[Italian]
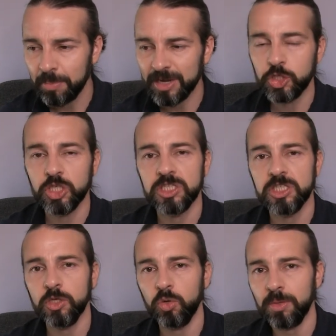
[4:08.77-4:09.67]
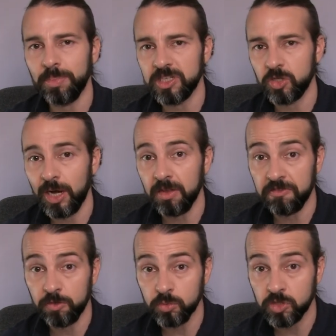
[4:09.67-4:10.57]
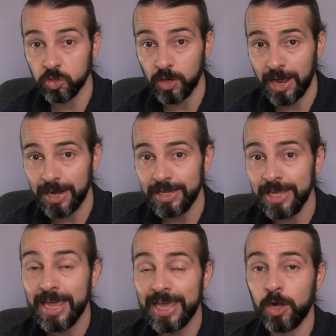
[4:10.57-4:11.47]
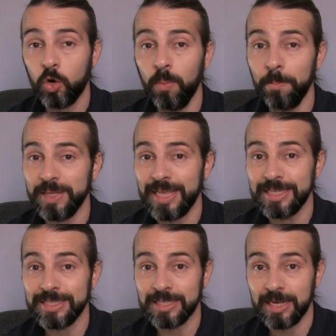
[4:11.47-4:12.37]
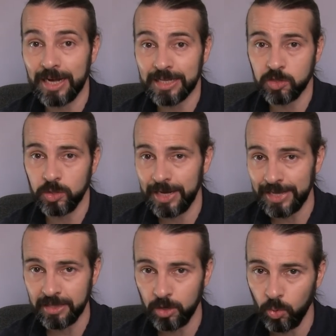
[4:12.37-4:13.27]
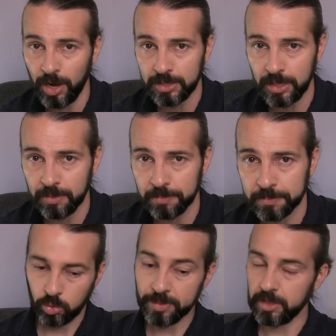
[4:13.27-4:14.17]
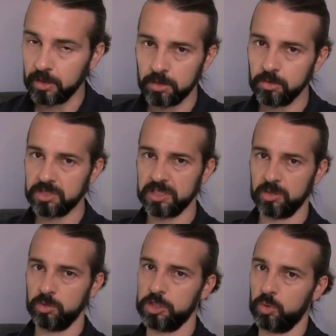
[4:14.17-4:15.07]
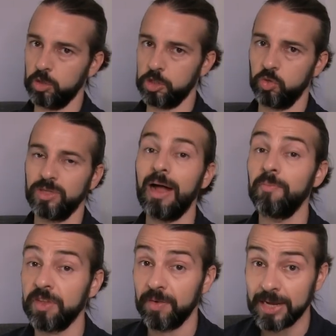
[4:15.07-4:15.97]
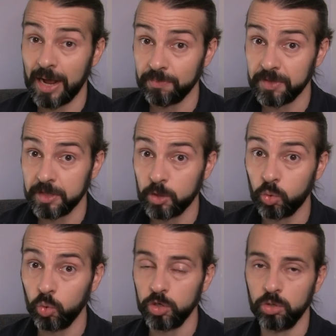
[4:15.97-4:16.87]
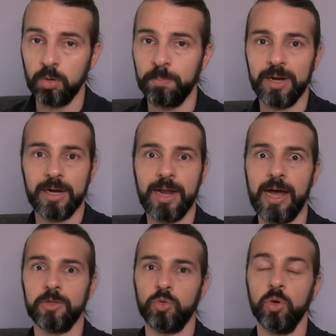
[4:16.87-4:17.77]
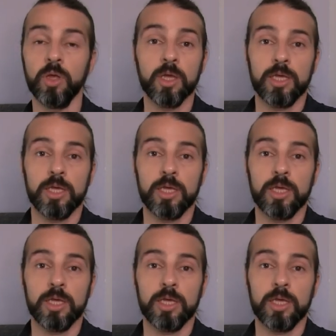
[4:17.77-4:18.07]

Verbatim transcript: percezioni personali funzionali e competenze relazionali adeguate. Naturalmente non si esaurisce qui, ci sono tante varianti di cui non ho parlato,